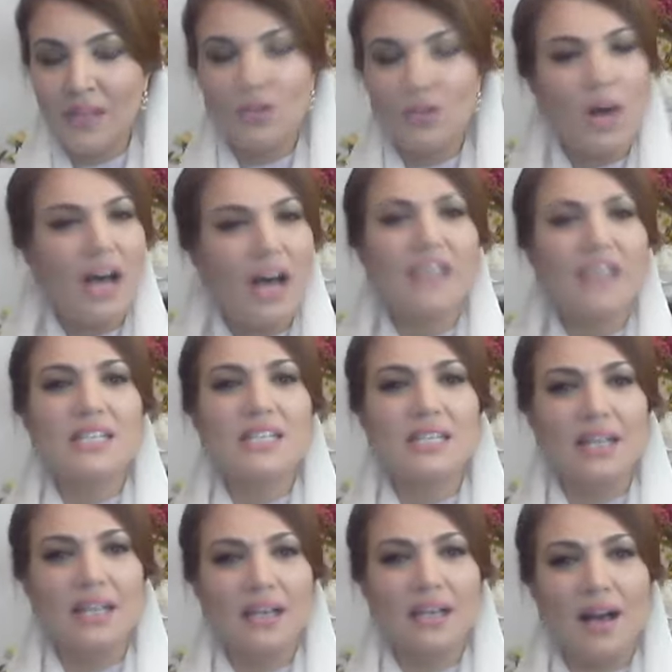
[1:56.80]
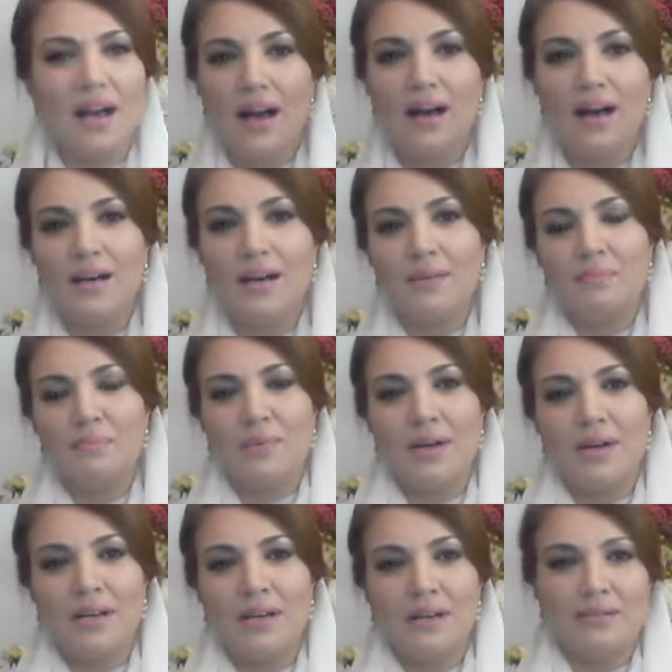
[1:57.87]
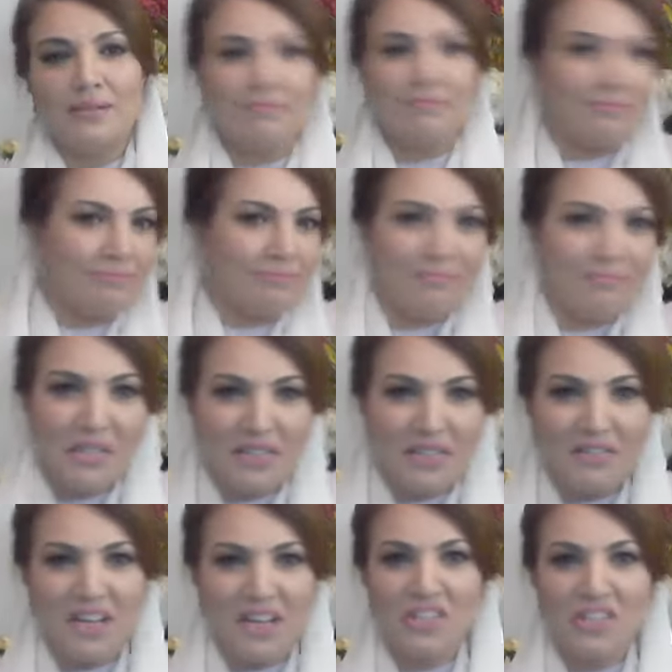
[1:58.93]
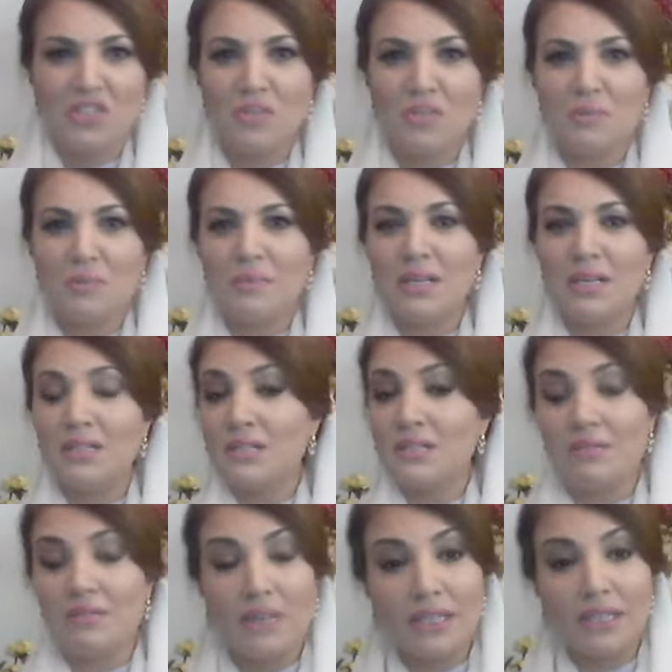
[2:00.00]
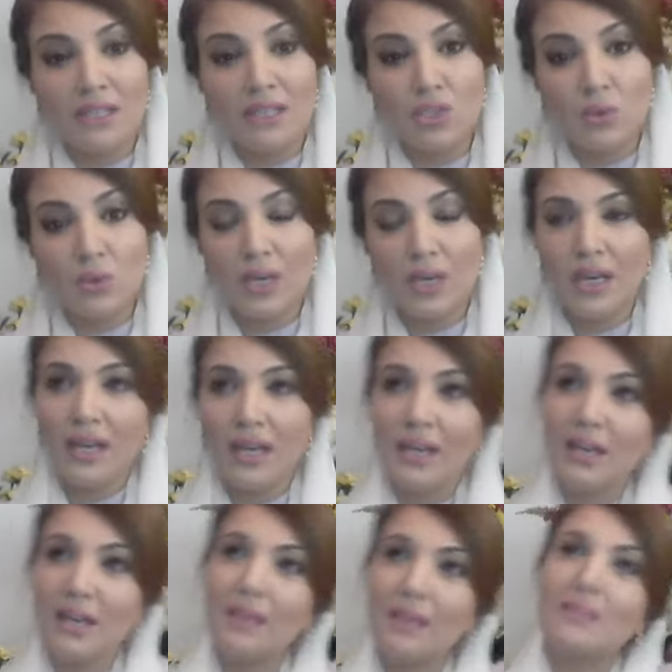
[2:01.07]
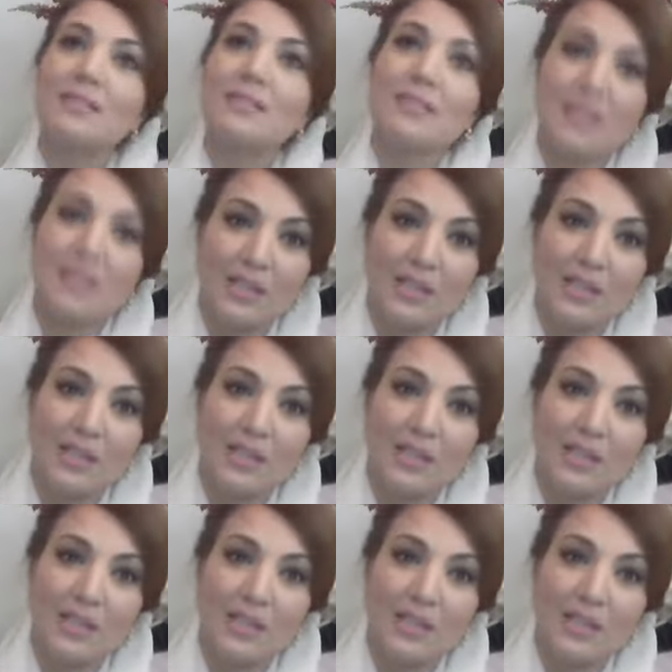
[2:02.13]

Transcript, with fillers: तो आज तक आप अगर पर्सनल रिलेशनशिप्स में किसी से वादे कर चुके हैं किसी से